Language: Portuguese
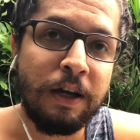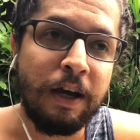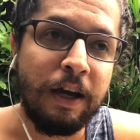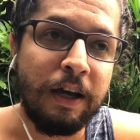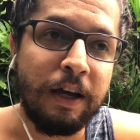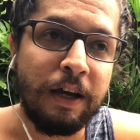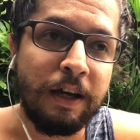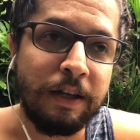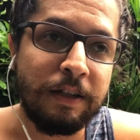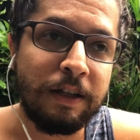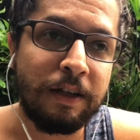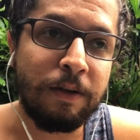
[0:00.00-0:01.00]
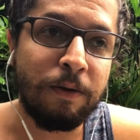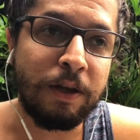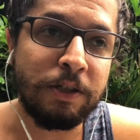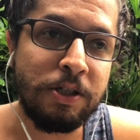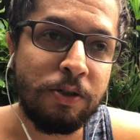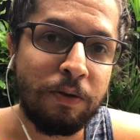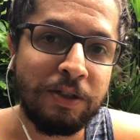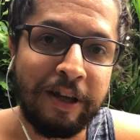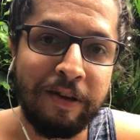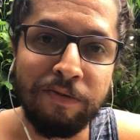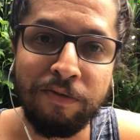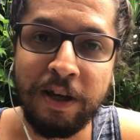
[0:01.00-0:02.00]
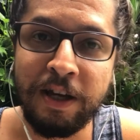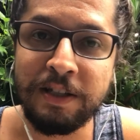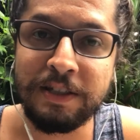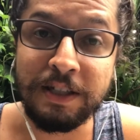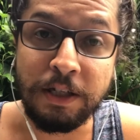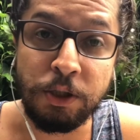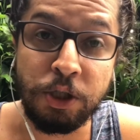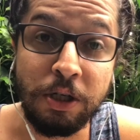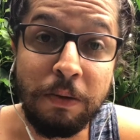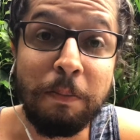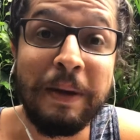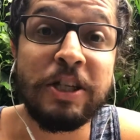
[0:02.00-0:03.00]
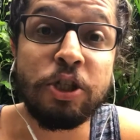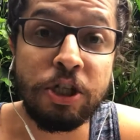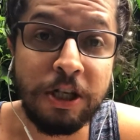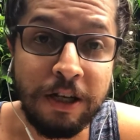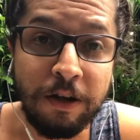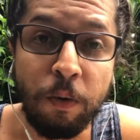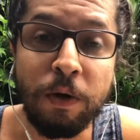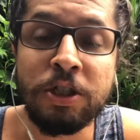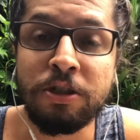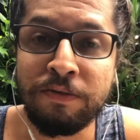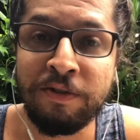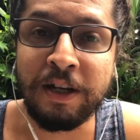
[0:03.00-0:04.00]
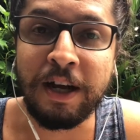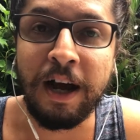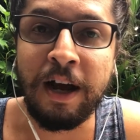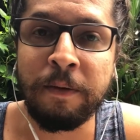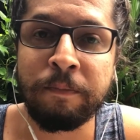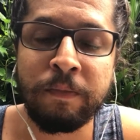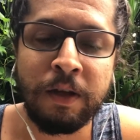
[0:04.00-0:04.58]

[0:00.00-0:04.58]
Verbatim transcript: é, daquilo que a gente consegue ver, sentir, medir, quantificar.